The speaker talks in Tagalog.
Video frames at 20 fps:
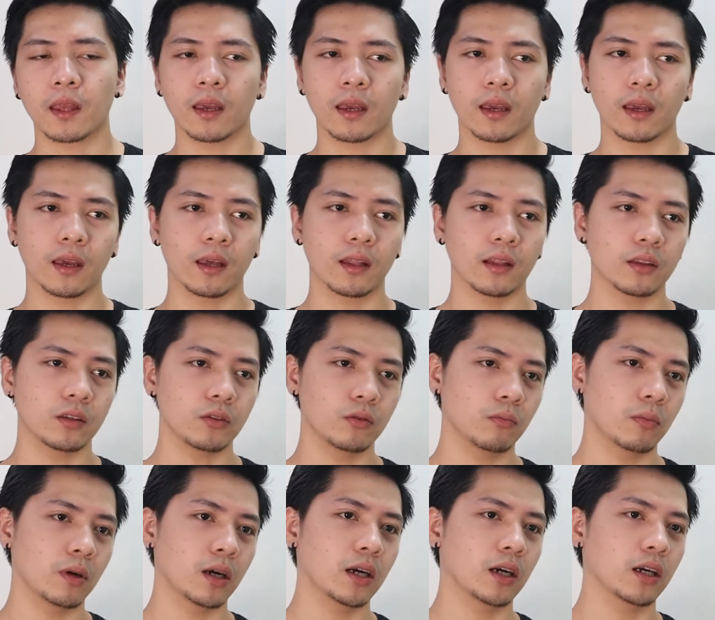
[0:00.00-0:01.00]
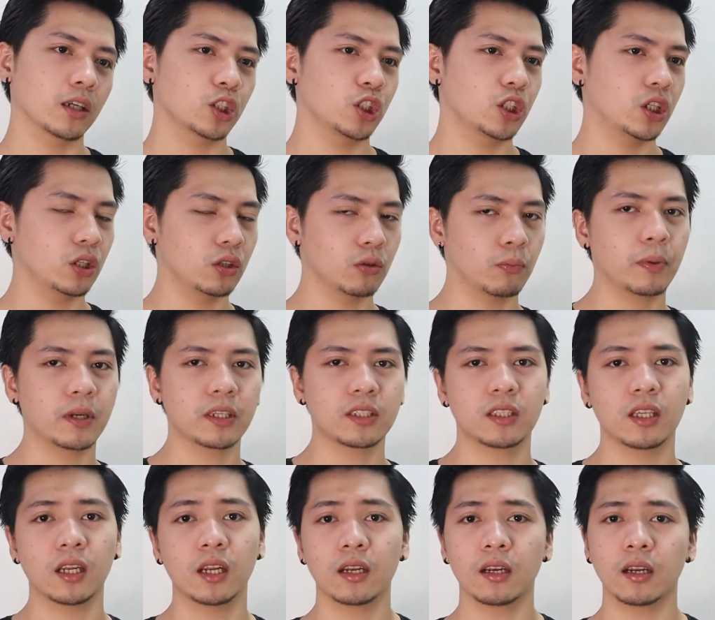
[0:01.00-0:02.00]
And yung mga chino
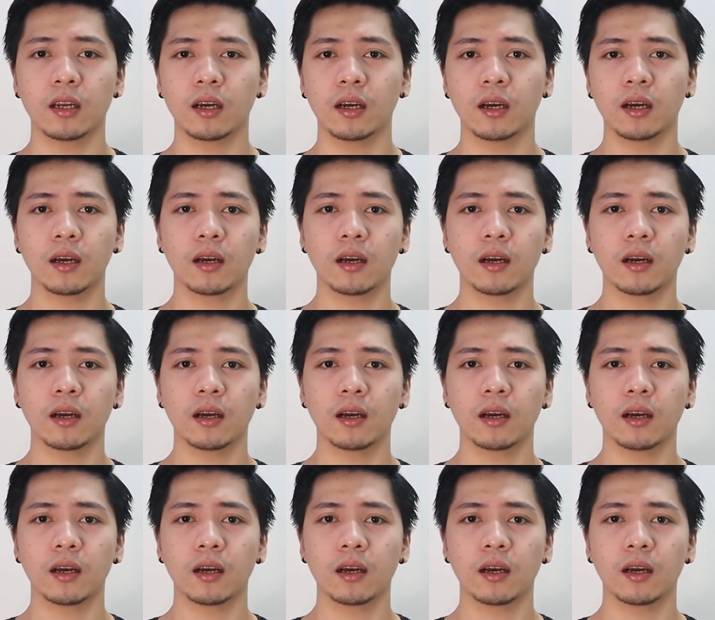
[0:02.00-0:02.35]
pants nila na